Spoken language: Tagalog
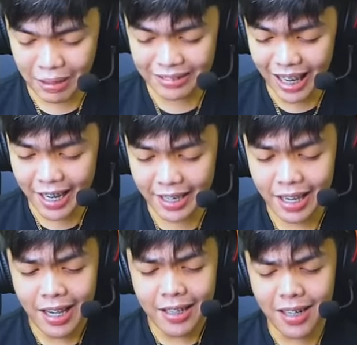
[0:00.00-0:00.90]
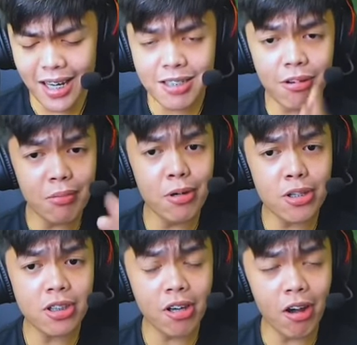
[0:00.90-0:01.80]
Patay! Nice one, more
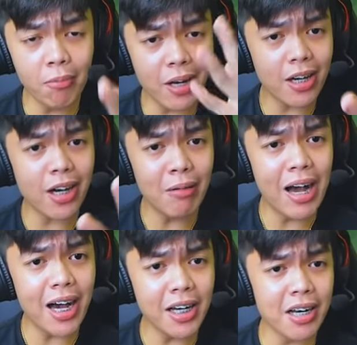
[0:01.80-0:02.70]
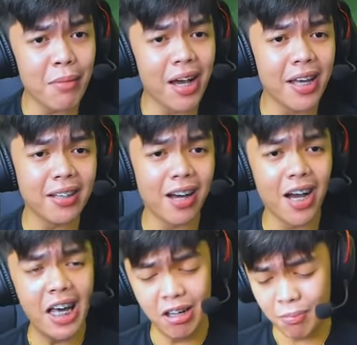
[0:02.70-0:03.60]
scoop. Nakagawa ka rin ng magandang
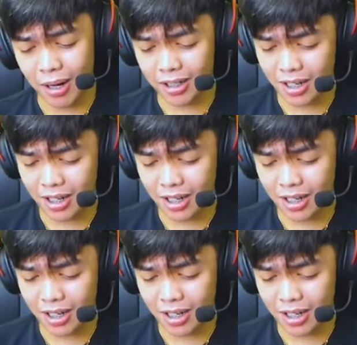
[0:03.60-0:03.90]
ano, par.